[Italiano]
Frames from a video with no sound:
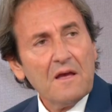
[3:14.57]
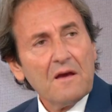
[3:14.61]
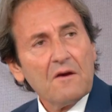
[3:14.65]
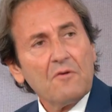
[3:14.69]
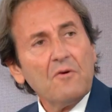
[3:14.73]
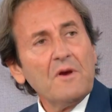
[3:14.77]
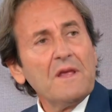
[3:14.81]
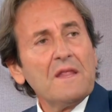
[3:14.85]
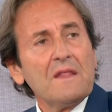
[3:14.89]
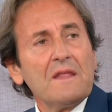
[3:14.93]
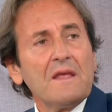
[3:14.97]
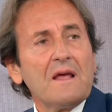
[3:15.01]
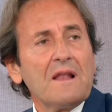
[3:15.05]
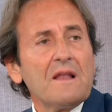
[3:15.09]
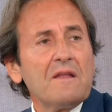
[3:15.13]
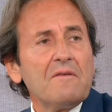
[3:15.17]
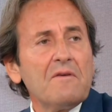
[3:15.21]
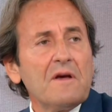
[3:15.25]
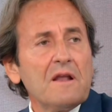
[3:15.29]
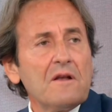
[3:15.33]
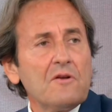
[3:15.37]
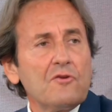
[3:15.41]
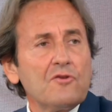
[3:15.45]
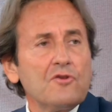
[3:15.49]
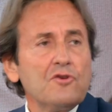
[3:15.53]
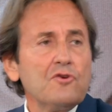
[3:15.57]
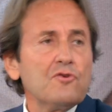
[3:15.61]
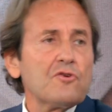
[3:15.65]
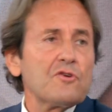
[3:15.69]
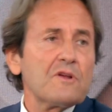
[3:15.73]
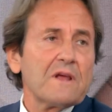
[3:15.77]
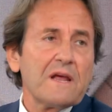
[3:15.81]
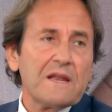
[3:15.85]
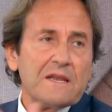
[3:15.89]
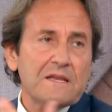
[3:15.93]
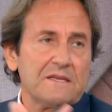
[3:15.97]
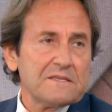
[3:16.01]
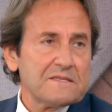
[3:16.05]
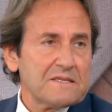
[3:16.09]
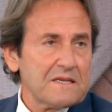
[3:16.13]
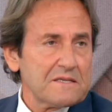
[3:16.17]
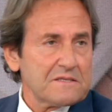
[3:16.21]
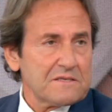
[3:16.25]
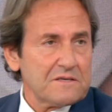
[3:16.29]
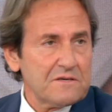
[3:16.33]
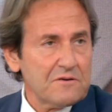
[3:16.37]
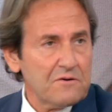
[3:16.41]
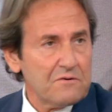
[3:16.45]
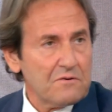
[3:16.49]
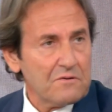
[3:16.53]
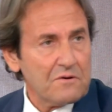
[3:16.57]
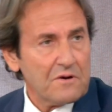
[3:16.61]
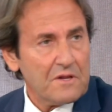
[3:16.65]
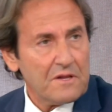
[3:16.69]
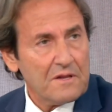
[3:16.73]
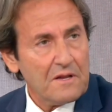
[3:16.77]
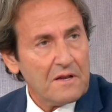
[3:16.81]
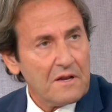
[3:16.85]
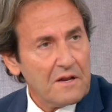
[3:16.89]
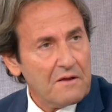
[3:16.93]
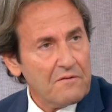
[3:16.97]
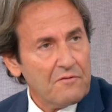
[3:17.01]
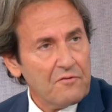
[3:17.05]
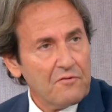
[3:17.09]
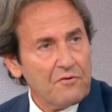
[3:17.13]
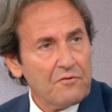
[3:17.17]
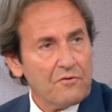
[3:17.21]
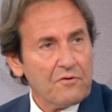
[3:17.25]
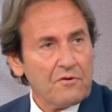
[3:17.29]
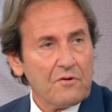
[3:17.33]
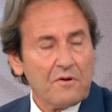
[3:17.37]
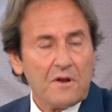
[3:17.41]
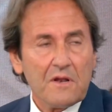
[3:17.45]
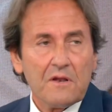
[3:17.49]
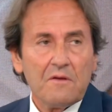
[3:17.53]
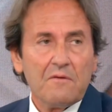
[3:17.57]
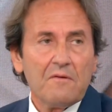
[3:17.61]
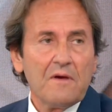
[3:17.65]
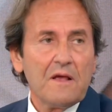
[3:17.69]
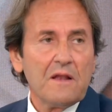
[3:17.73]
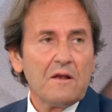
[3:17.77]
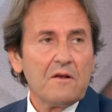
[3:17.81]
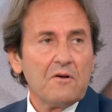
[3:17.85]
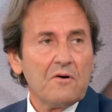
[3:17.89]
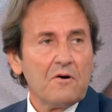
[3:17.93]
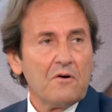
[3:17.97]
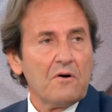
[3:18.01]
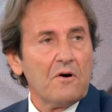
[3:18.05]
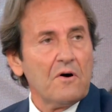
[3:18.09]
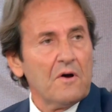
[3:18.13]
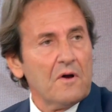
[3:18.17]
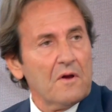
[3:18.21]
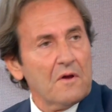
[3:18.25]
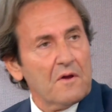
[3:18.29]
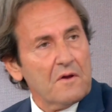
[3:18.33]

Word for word: Quindi a livello di organizzazione del lavoro, a livello